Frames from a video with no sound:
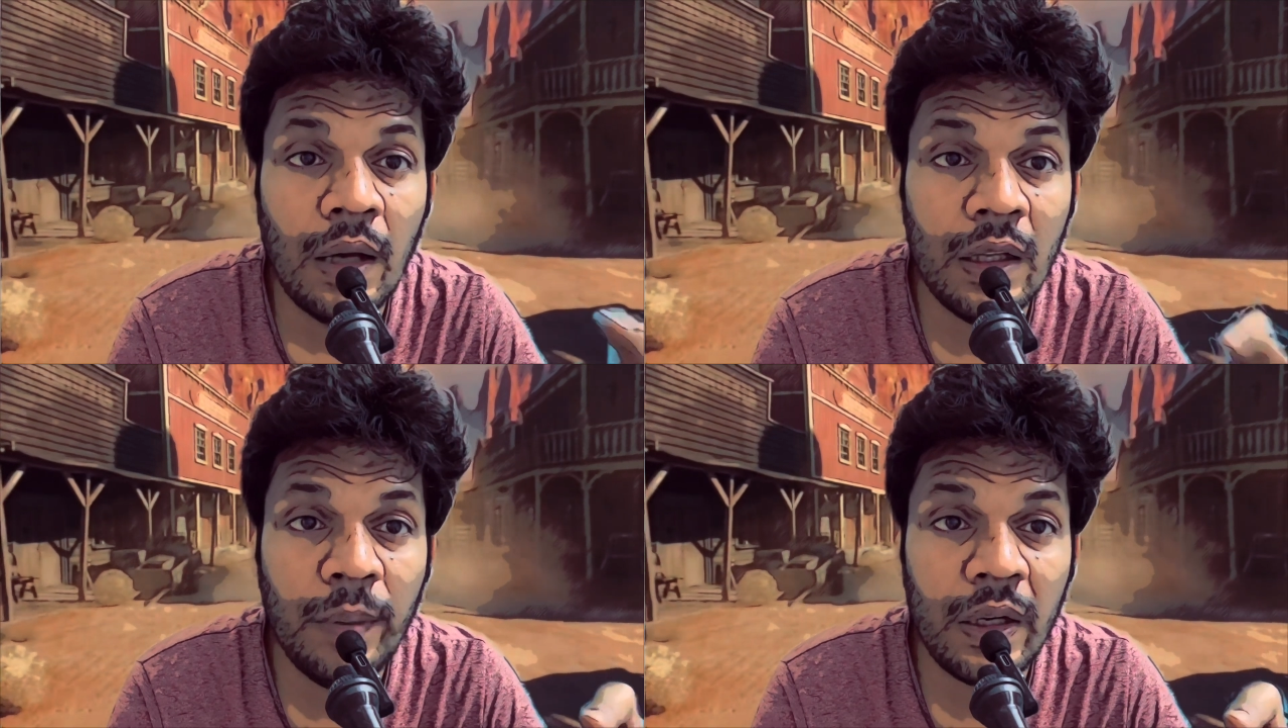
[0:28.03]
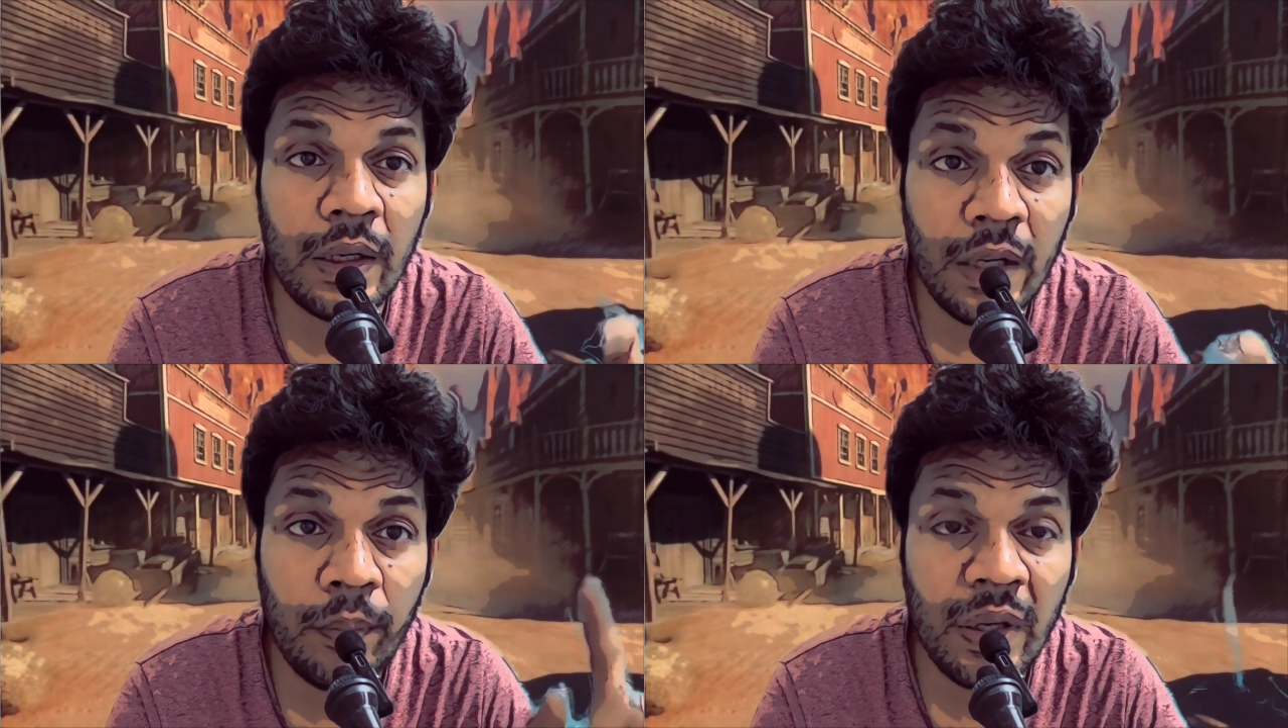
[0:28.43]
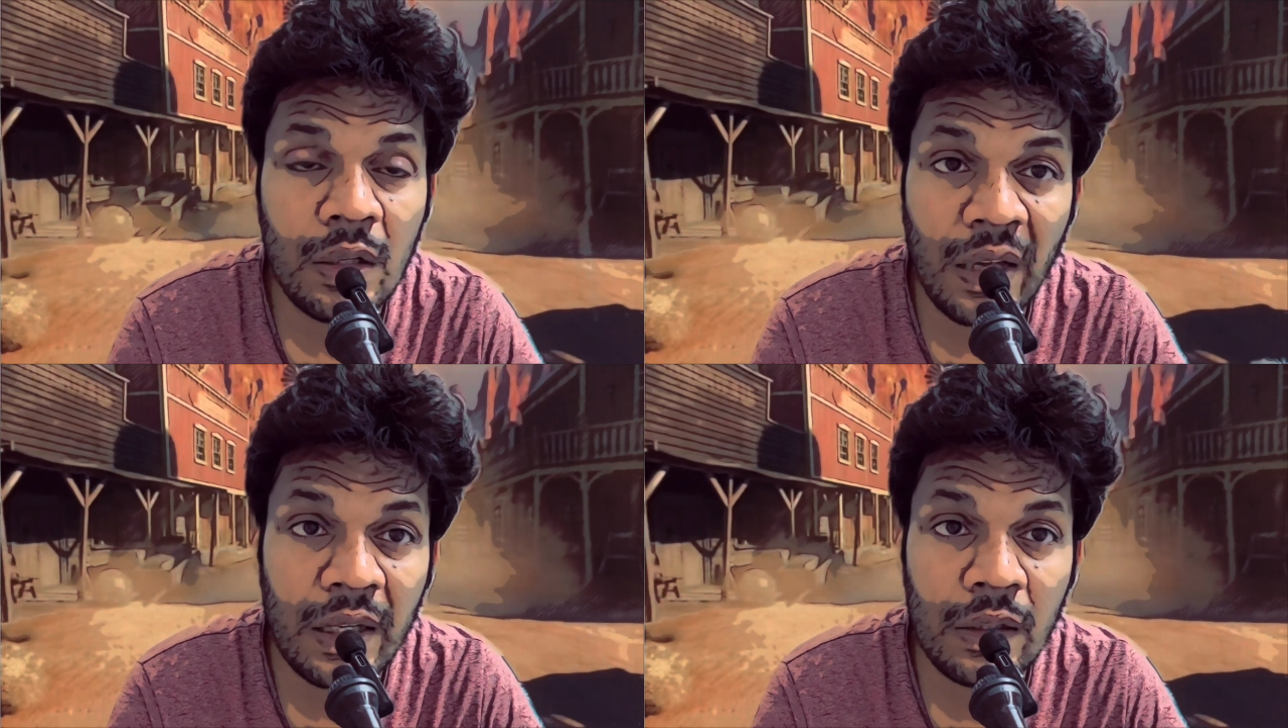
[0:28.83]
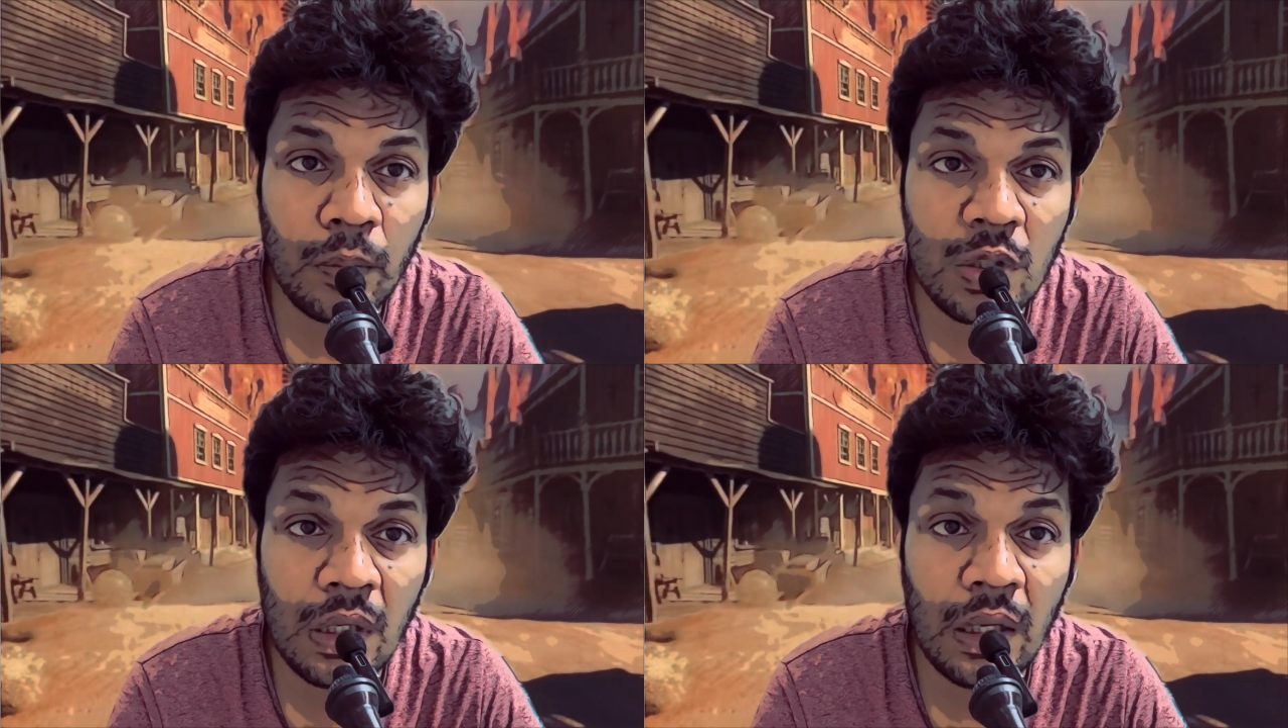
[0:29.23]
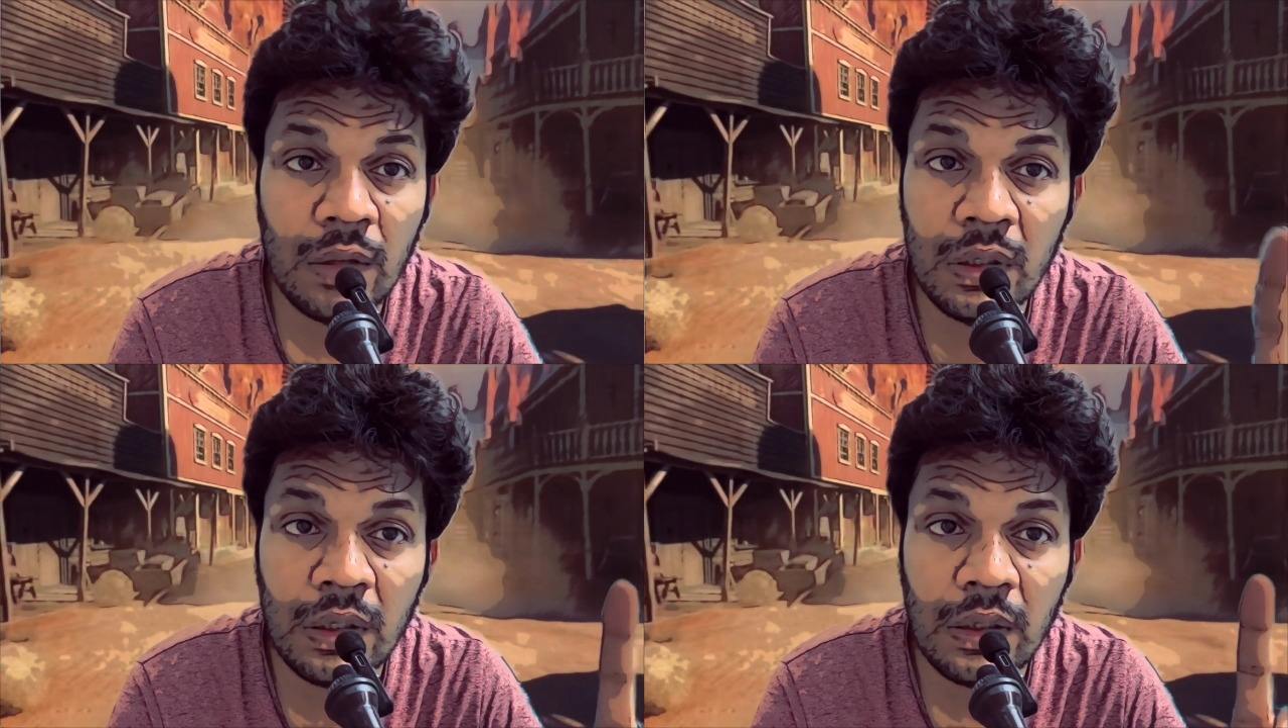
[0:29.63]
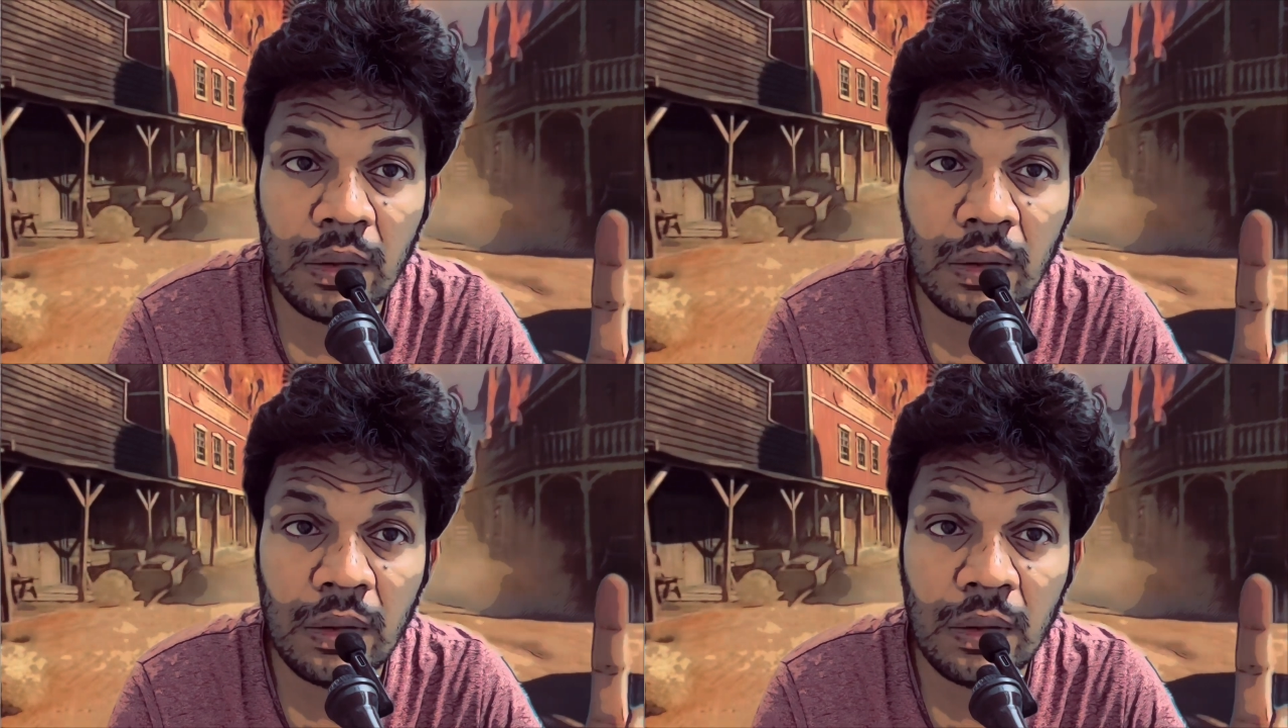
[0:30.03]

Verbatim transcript: அதே பாக்டீரியா இடம்பெயர்ந்து வேற இடத்துக்கு போச்சுன்னா அது வந்து